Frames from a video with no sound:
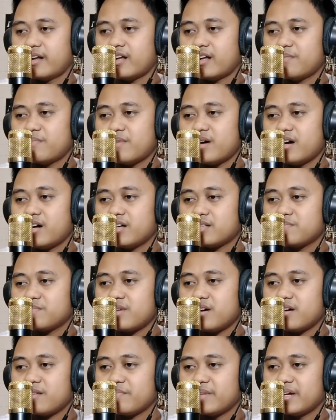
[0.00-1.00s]
Enak banget
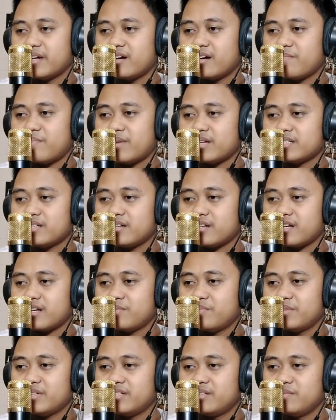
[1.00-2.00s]
bang, megang pacar
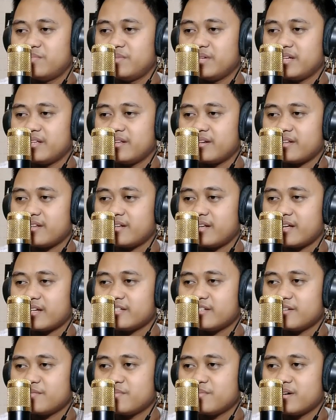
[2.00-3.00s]
abis dibikin relax
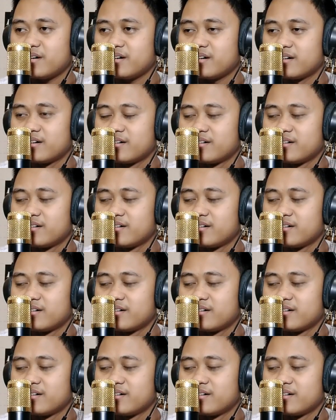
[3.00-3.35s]
ya bang.